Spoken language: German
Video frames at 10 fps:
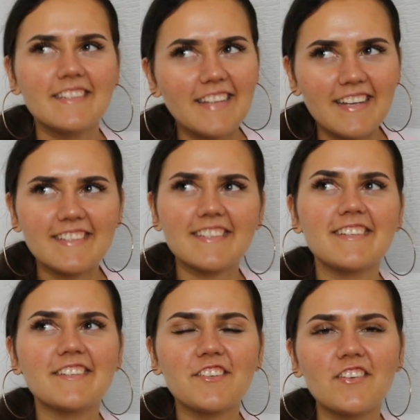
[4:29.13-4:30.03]
das
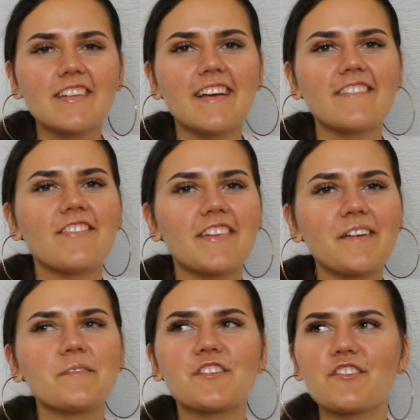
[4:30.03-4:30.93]
ist schon ein
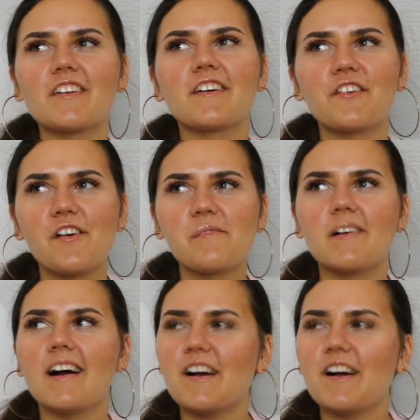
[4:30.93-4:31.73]
verdammt schöner Körper.